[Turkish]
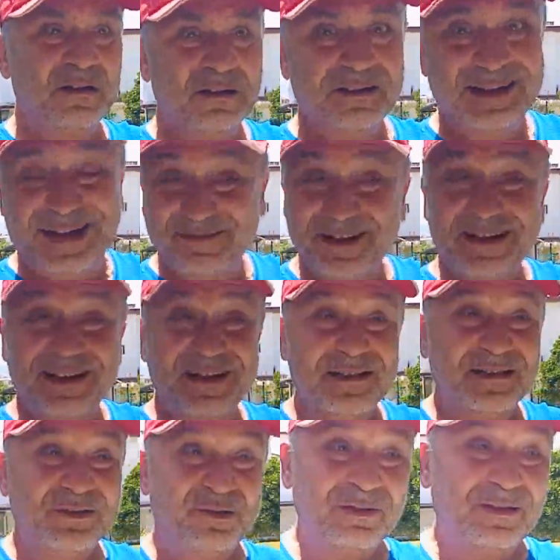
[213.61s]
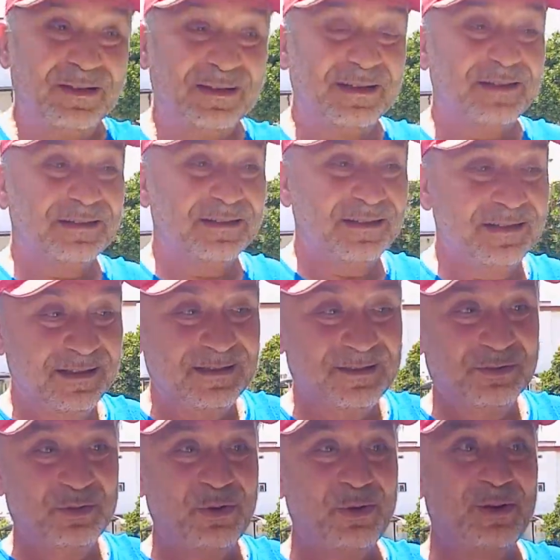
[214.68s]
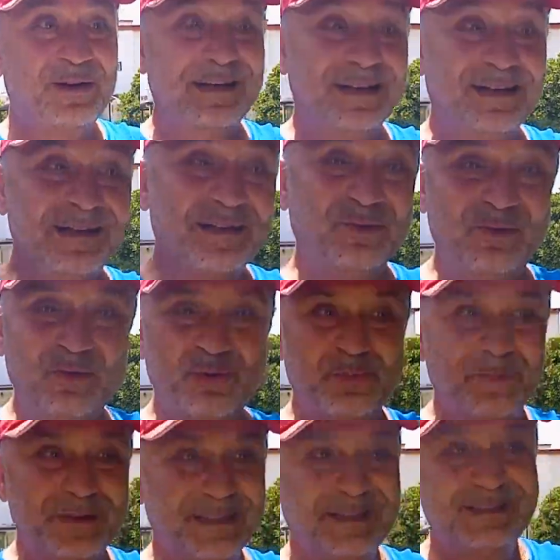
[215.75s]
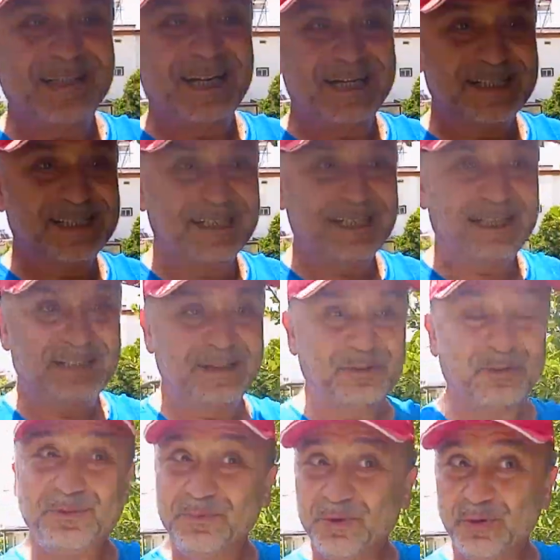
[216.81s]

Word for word: e, eve yakın olarak gölgede durmayı tercih ediyorum.